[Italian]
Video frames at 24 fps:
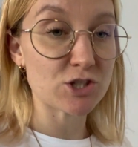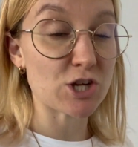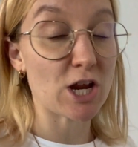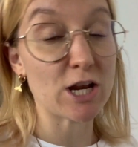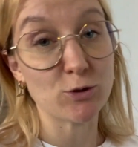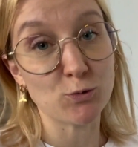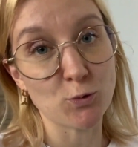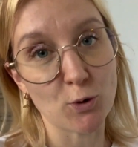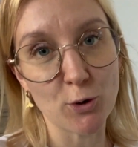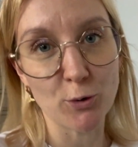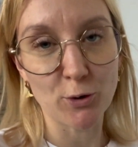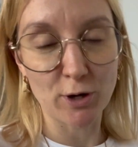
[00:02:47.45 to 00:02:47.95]
cioè
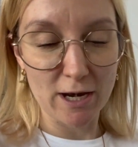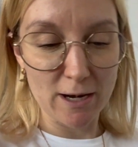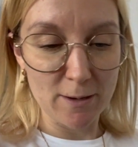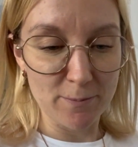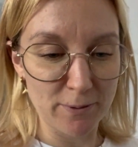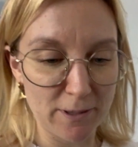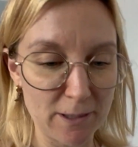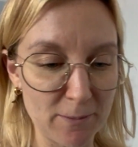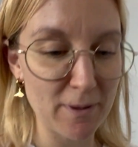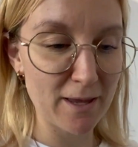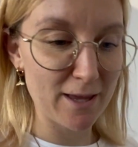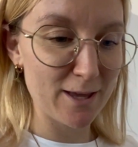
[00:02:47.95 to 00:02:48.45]
due ore le
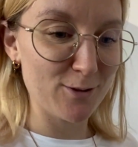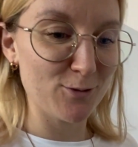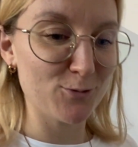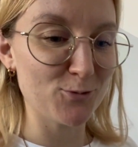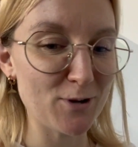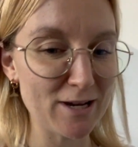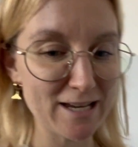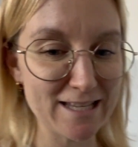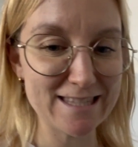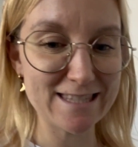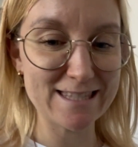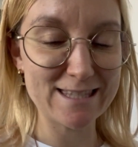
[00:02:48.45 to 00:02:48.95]
prime
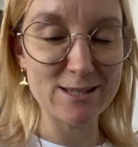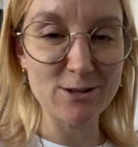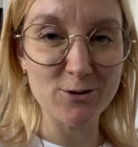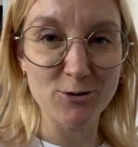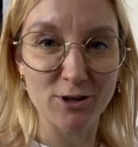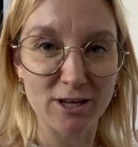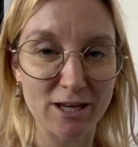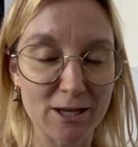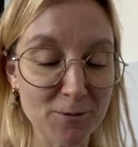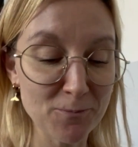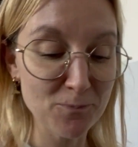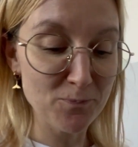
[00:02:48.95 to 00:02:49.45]
due
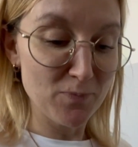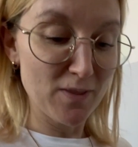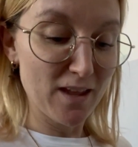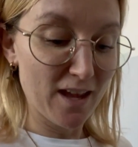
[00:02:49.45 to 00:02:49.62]
lezioni